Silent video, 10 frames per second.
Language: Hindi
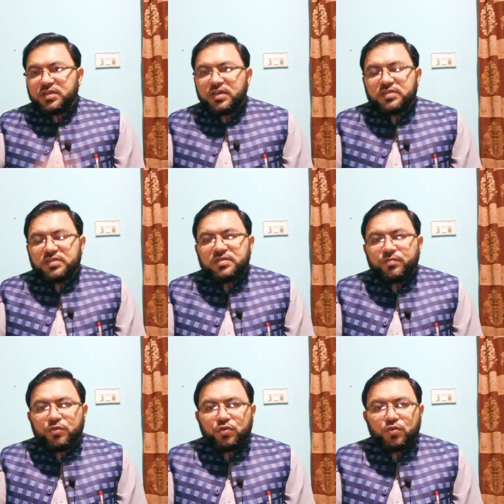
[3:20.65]
11
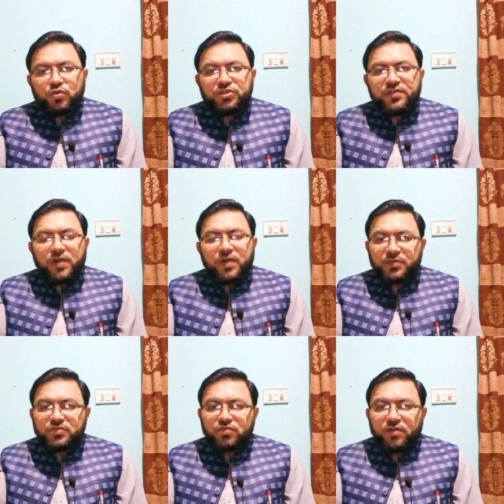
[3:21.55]
दिसंबर को ये
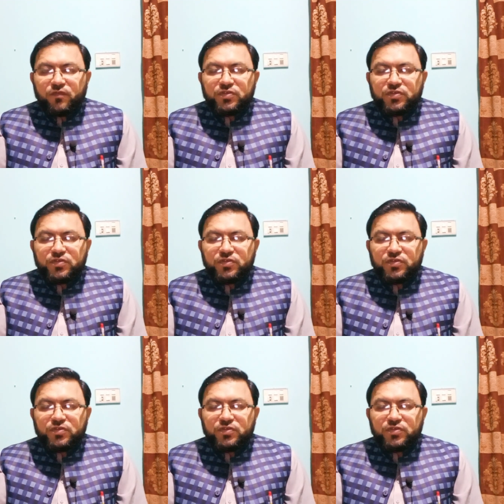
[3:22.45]
वापस जो है